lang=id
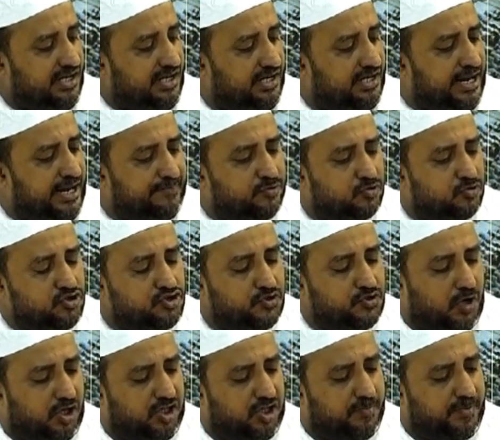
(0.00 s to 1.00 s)

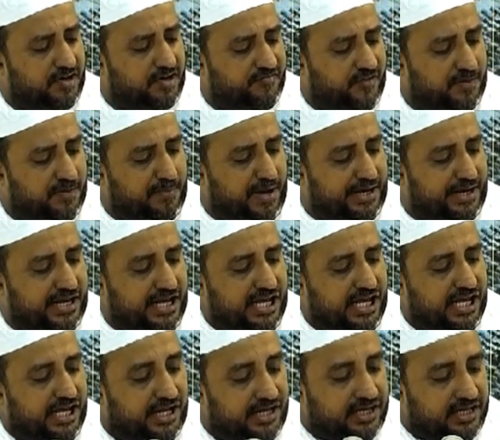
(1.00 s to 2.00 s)
67 Allah berfirman
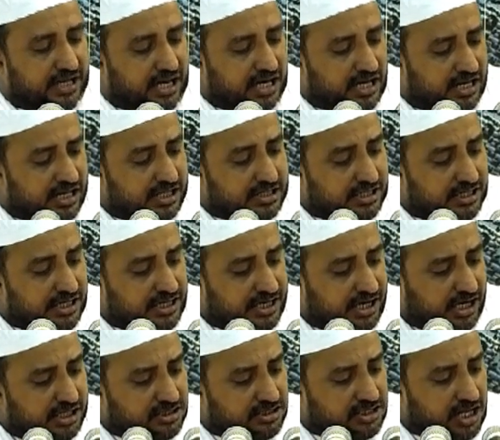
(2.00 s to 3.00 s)

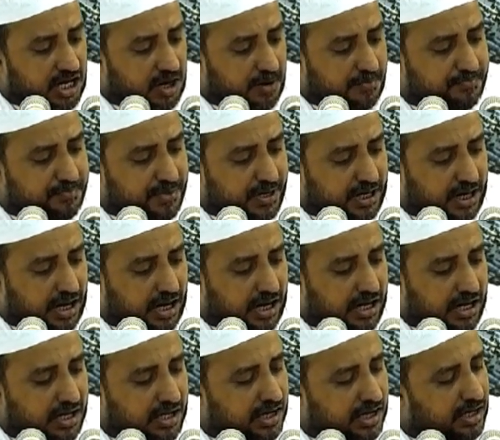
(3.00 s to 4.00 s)
innalladzina 'inda rabbika